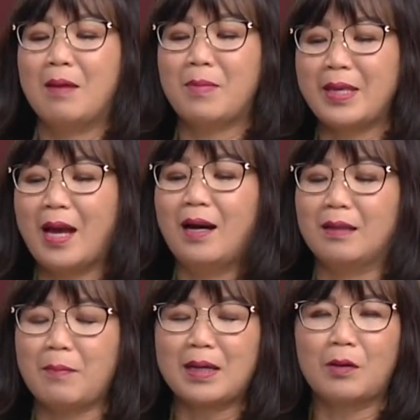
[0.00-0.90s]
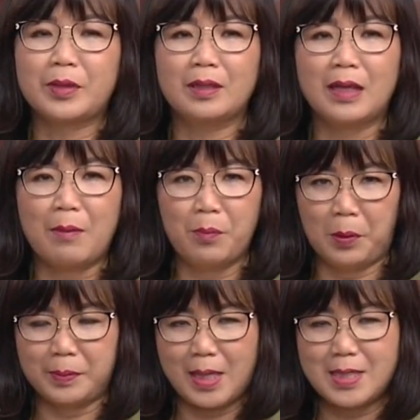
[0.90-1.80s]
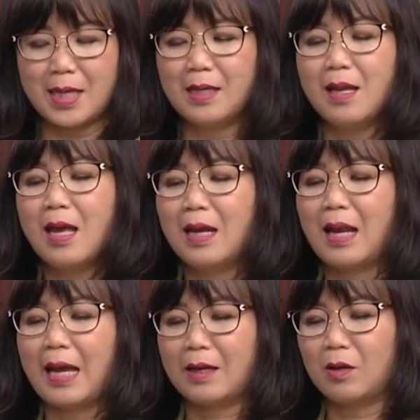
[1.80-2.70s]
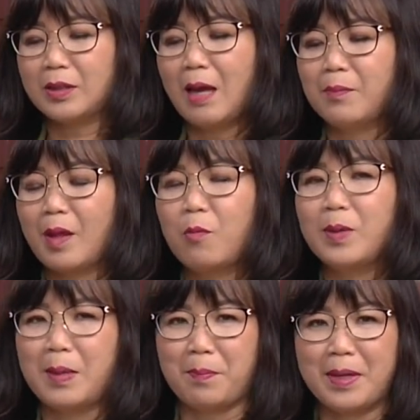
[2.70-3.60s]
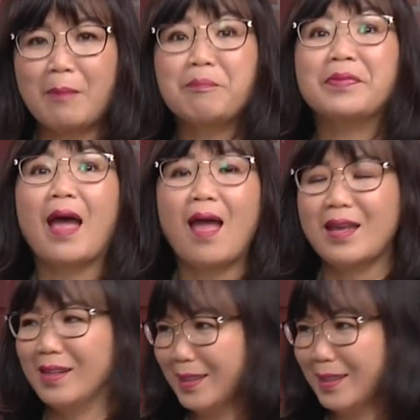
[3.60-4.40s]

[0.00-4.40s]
Bây giờ bắt đầu từ ngày 1 tháng 9 lại có thêm thông điệp 5T